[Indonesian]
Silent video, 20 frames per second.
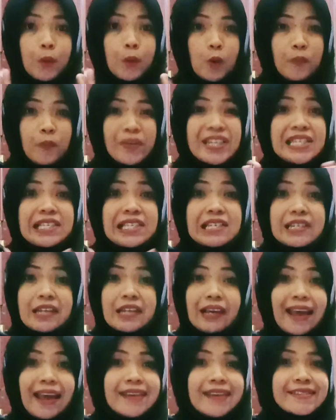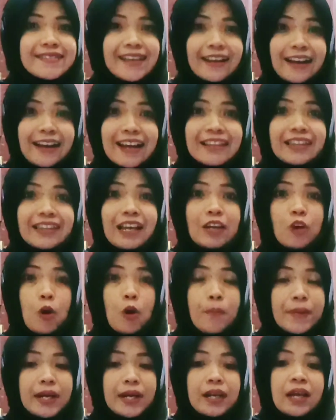Provinsi DKI Jakarta
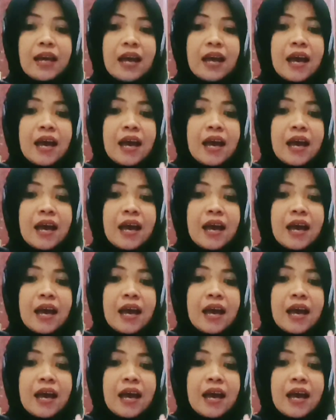nomor